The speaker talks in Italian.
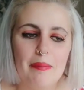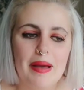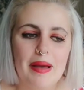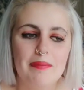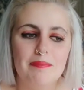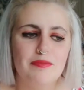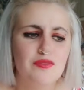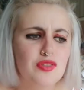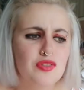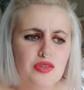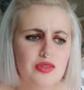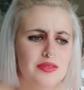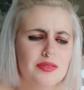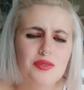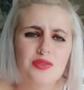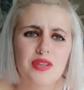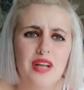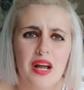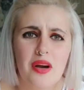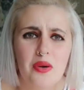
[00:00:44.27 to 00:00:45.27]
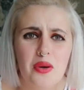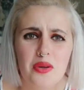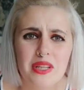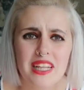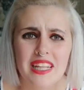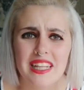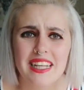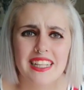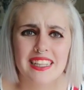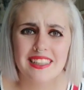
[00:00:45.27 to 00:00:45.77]
vabbè, sono tutta la
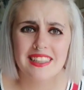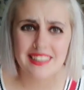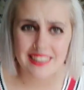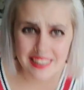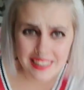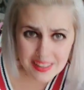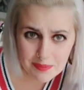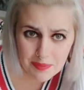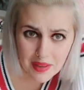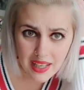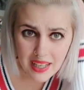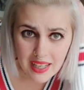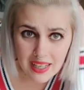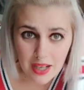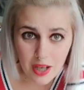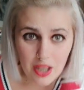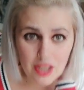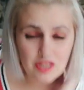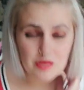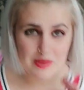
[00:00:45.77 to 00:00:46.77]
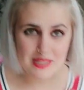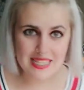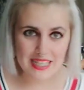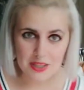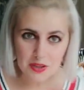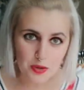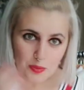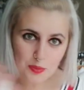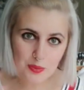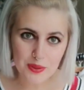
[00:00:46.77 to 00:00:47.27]
colonia di gattini. Oggi mi
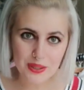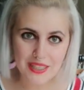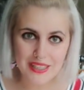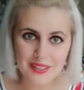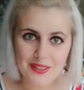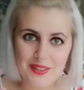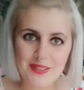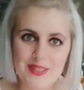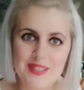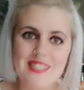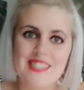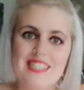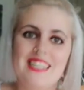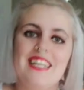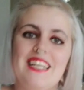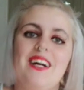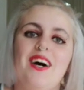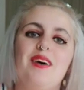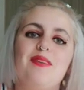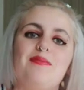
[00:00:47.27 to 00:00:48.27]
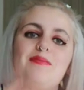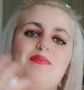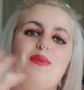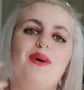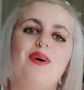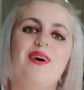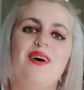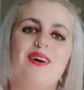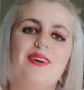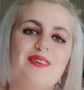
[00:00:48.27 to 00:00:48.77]
sento un pochino così, no? Un
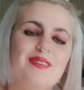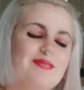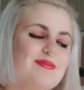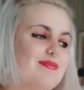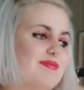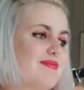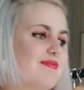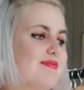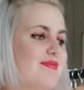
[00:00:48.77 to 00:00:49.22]
po'...